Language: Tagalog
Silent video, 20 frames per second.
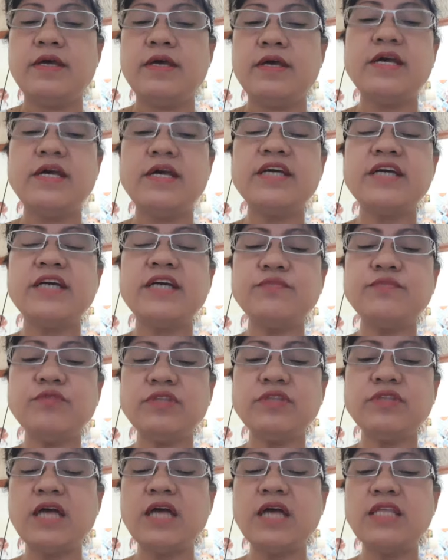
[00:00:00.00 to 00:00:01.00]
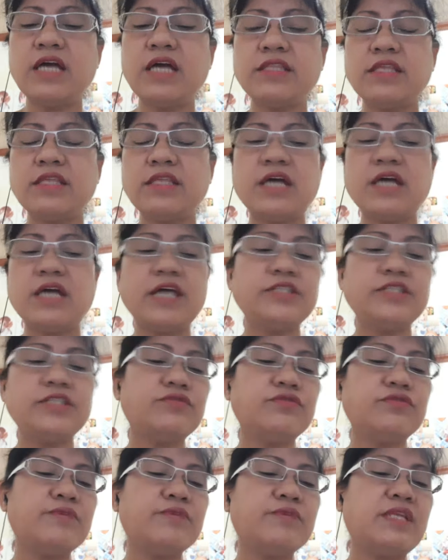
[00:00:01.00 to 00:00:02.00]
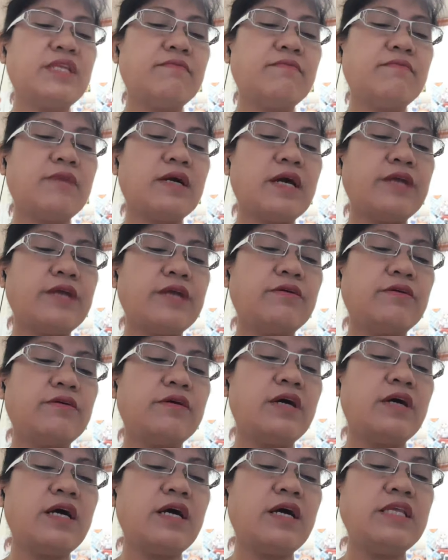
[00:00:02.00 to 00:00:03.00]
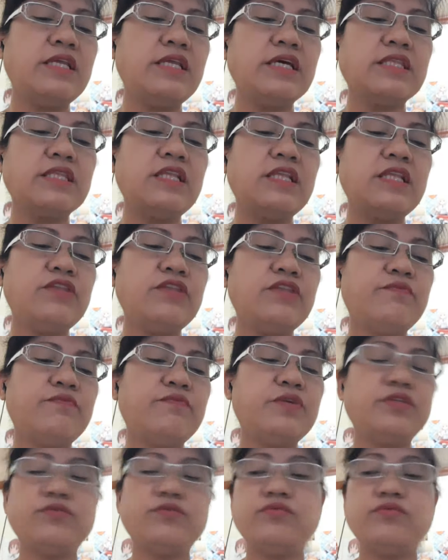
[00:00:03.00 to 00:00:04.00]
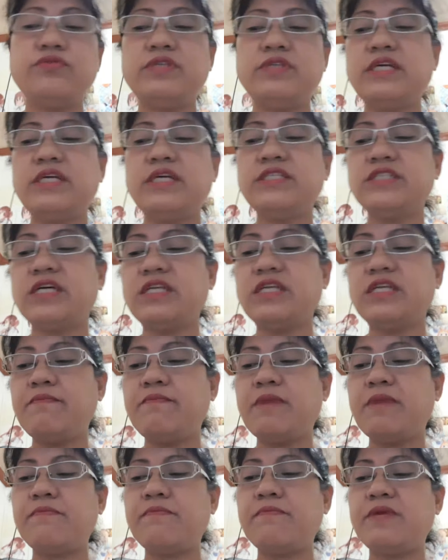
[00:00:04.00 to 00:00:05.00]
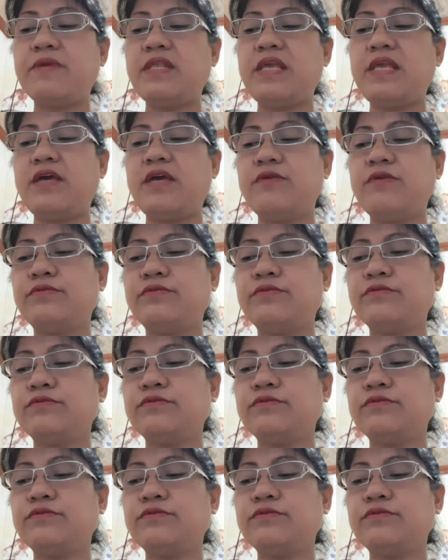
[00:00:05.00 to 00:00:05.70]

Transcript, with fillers: Yan guys, punta natin guys yung binabang ano, uh, ah, link ni Lino Bertudes tsaka ni Papa Leo.